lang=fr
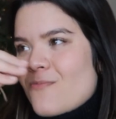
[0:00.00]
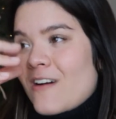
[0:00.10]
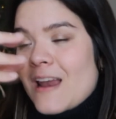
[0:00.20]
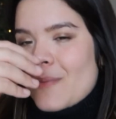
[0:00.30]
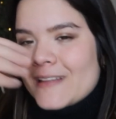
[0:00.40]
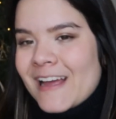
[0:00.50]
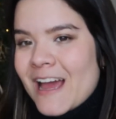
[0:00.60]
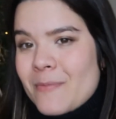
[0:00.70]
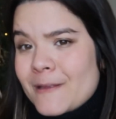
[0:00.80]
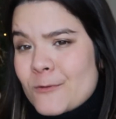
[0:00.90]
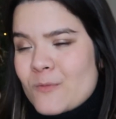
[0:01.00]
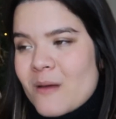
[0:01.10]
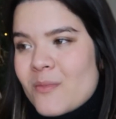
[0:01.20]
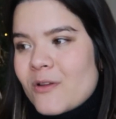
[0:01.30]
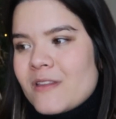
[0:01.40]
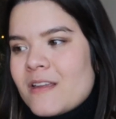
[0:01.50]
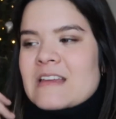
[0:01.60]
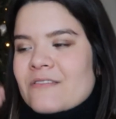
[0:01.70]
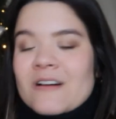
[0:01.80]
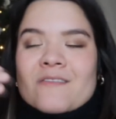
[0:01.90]
Enfin, la pâte à crêpe, elle était super bonne.
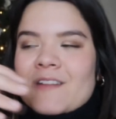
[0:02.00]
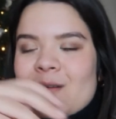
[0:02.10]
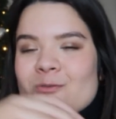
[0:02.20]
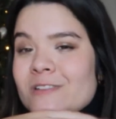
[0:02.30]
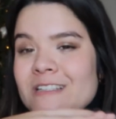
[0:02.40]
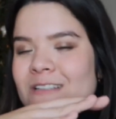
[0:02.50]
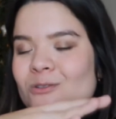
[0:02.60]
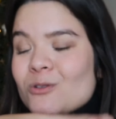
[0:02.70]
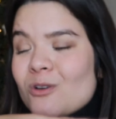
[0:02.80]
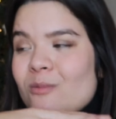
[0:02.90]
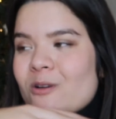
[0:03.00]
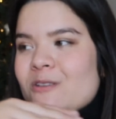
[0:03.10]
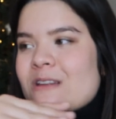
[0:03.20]
Et enfin, vraiment, elle était trop trop bonne.